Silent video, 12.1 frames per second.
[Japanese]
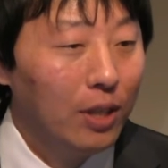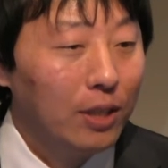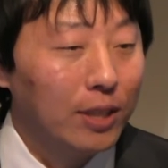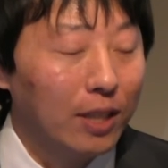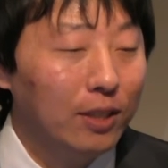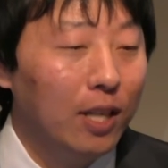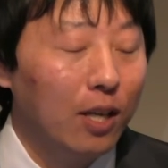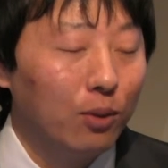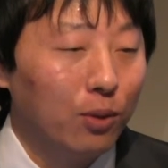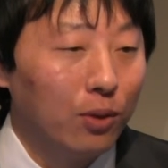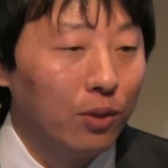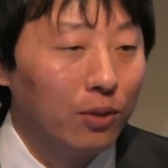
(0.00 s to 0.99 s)
昨年あ
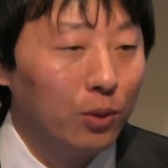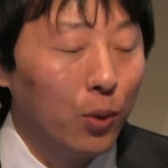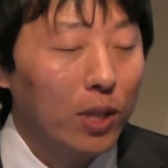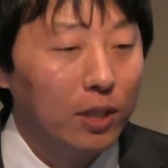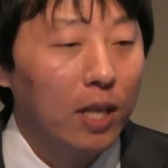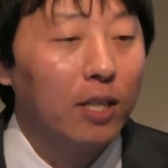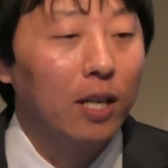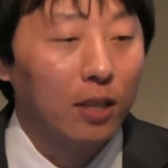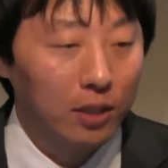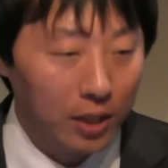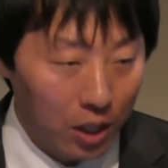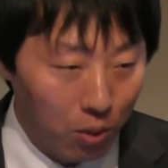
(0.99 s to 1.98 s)
のソワス大
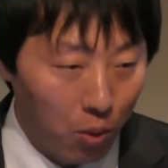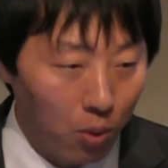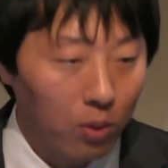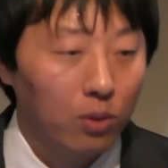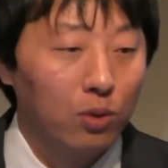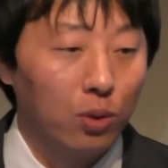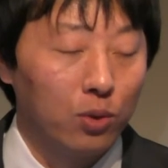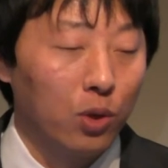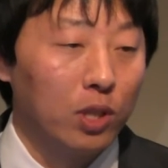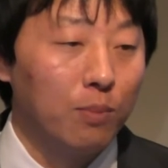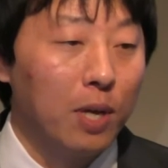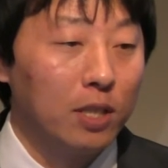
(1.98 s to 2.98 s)
学院を卒業
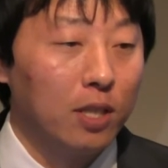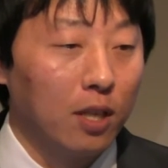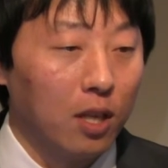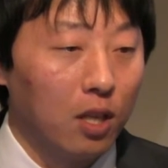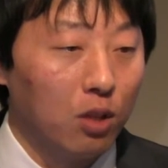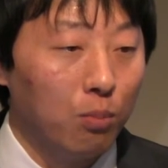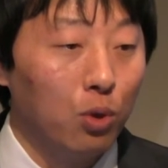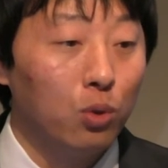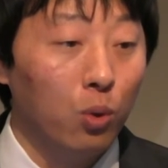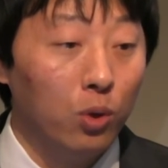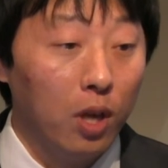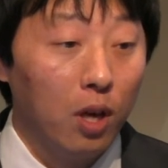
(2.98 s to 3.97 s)
しましたけれどもそ
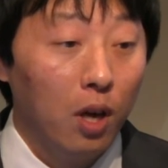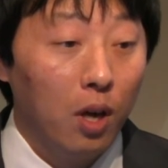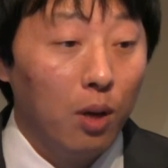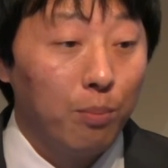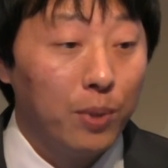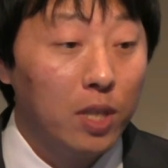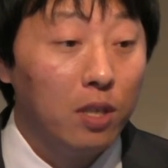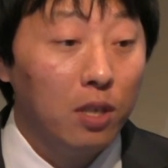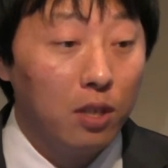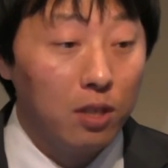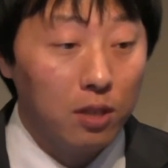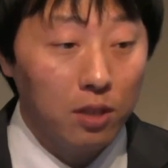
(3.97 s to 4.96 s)
こで
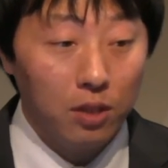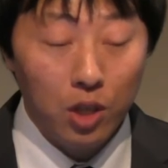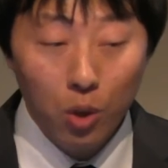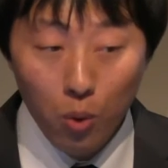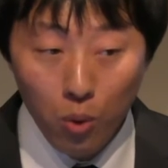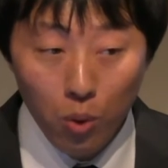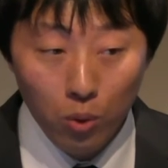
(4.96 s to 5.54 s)
ビジネス日本語